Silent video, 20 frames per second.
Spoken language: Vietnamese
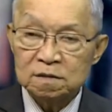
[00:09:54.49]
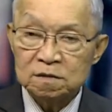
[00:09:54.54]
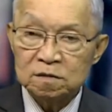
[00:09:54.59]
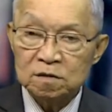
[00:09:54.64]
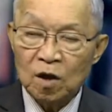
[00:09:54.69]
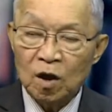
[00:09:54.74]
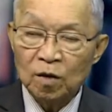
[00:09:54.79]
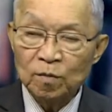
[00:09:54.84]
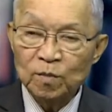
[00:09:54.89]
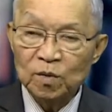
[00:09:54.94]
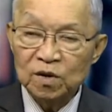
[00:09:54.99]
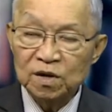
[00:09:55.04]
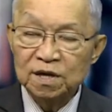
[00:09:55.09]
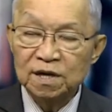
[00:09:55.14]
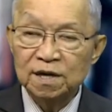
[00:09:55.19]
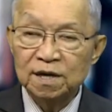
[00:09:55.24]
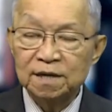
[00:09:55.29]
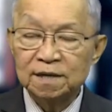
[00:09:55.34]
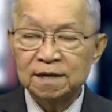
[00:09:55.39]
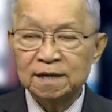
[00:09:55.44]
nói một
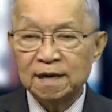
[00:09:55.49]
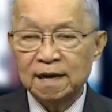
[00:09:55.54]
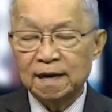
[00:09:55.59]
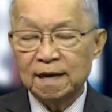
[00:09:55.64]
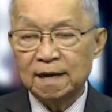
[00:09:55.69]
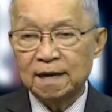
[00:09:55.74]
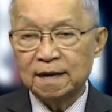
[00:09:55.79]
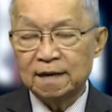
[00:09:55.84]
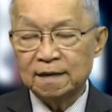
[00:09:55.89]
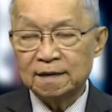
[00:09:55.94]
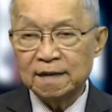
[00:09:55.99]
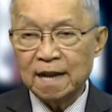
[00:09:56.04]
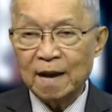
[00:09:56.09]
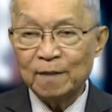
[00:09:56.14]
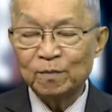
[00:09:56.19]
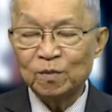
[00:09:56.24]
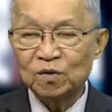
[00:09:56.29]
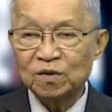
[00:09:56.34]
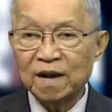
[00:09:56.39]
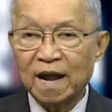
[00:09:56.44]
đường
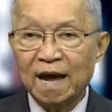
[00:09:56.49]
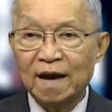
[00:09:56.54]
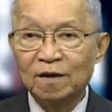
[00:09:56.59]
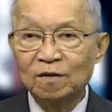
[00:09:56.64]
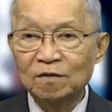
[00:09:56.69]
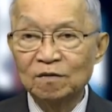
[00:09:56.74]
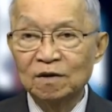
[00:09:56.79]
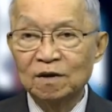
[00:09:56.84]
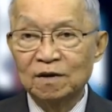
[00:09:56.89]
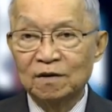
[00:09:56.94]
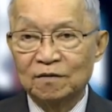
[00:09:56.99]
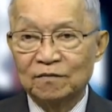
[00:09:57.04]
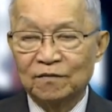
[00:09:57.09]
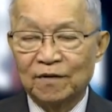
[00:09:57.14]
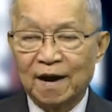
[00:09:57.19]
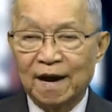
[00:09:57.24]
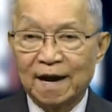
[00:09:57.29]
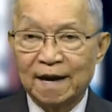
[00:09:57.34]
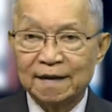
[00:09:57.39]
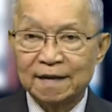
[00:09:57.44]
làm một nẻo,
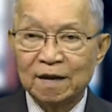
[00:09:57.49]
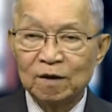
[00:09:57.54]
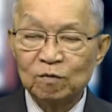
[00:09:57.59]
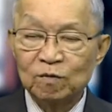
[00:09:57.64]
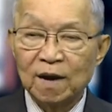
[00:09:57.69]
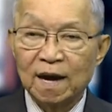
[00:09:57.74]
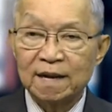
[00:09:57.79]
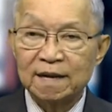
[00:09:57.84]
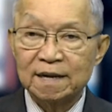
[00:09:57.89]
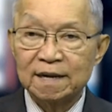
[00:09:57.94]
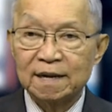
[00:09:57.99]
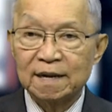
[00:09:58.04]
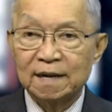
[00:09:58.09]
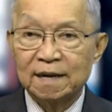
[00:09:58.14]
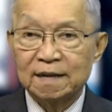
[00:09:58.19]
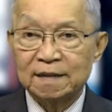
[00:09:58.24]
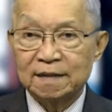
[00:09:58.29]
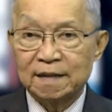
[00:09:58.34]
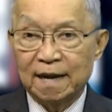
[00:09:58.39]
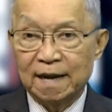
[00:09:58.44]
và nếu cần
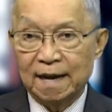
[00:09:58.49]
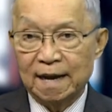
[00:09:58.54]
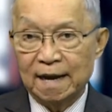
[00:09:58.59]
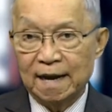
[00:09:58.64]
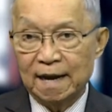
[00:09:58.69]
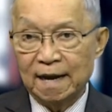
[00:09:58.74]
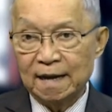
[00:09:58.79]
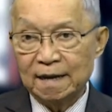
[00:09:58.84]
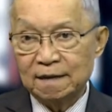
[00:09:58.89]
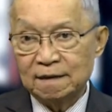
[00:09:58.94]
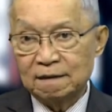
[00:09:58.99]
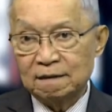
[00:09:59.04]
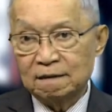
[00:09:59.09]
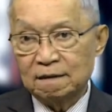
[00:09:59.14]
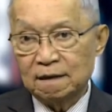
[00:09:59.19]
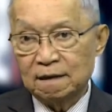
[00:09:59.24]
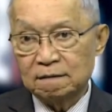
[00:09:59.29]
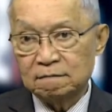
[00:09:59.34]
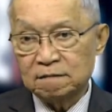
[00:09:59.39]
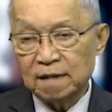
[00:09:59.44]
thì
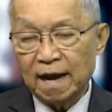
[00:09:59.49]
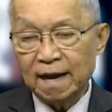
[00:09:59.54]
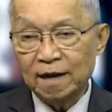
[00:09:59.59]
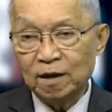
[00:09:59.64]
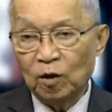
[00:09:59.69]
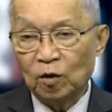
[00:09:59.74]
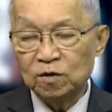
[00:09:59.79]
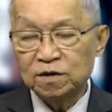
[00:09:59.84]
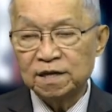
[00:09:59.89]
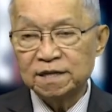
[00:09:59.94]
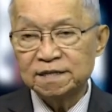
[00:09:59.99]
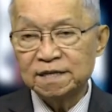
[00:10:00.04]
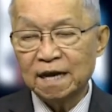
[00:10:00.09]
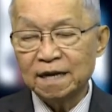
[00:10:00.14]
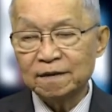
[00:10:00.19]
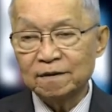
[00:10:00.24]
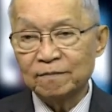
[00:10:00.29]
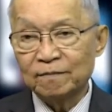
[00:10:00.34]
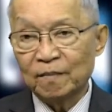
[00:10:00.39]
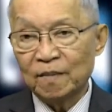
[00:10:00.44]
thay đổi chính sách
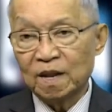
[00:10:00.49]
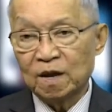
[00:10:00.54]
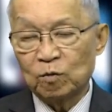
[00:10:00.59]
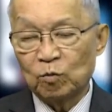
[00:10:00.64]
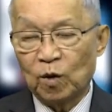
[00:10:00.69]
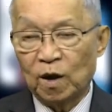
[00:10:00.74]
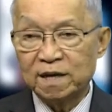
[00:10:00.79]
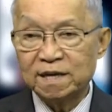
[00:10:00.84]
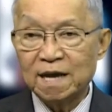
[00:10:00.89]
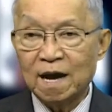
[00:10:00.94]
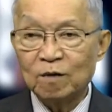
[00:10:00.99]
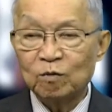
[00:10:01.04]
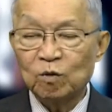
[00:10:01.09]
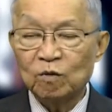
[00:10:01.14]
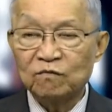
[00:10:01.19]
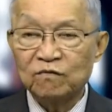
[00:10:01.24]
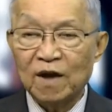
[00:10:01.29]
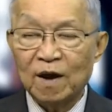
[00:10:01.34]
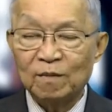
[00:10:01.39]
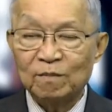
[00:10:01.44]
ngoại giao quốc
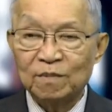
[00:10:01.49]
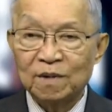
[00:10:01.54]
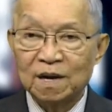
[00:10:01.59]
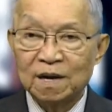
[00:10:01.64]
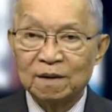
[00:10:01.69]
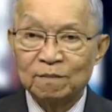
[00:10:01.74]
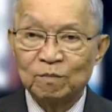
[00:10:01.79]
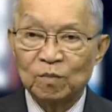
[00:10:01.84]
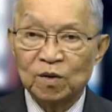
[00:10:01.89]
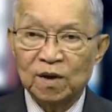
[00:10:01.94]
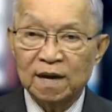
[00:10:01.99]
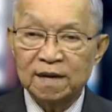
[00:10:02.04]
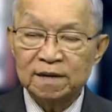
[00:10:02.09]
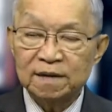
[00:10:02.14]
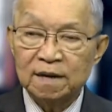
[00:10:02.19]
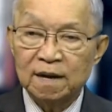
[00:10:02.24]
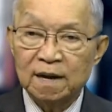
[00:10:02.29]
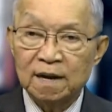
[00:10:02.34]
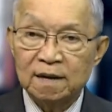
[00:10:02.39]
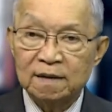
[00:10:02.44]
phòng một cách
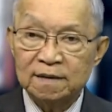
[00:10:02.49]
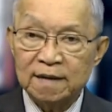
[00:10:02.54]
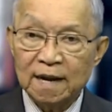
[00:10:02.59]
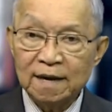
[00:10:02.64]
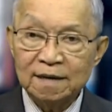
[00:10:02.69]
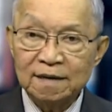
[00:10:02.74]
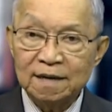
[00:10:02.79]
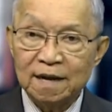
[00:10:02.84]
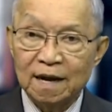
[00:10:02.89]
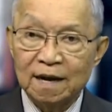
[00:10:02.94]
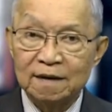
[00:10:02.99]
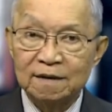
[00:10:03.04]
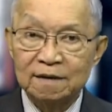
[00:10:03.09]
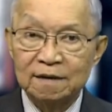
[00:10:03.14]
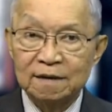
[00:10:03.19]
trắng trợn,